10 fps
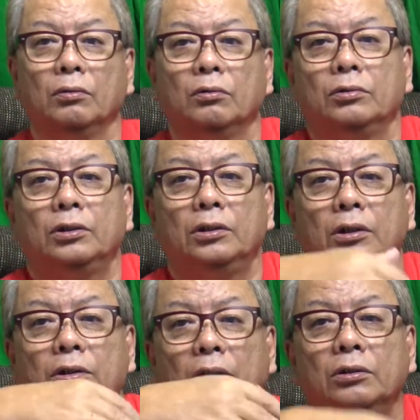こっち
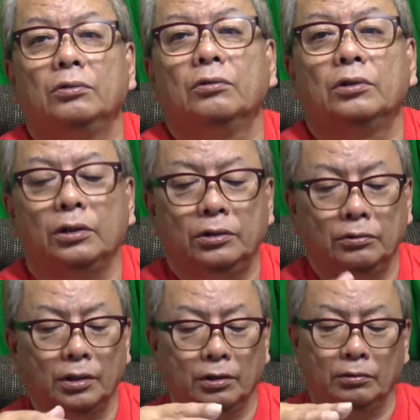が3 5センチ
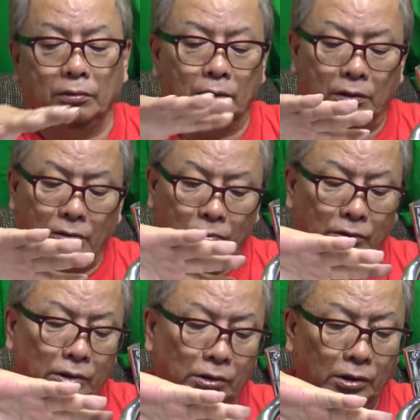ぐらいあるのかなこっ
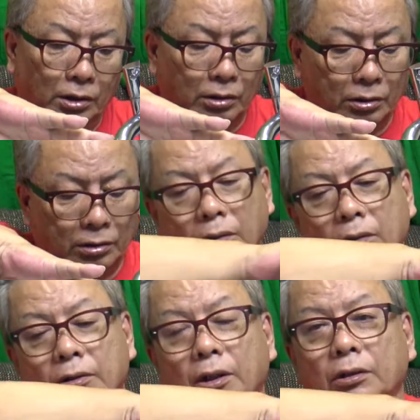ちが
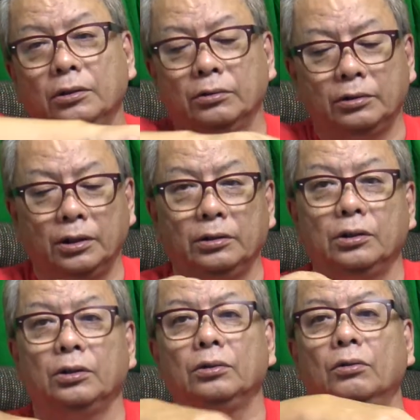3 0
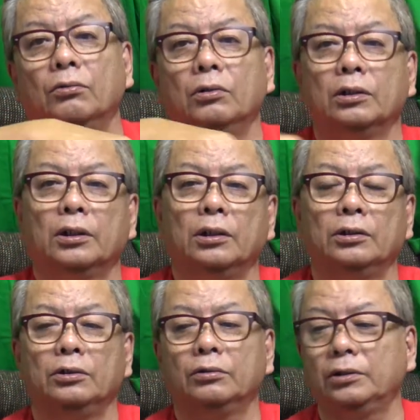センチ横が
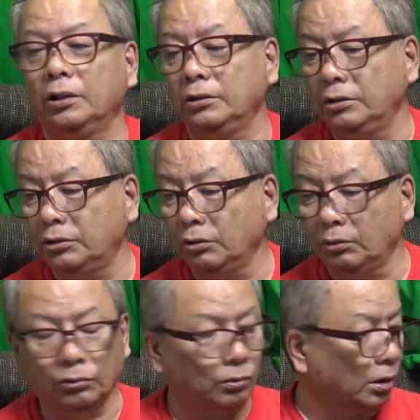3 0センチちょっ
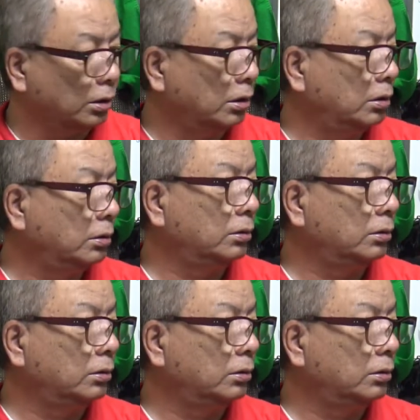とかな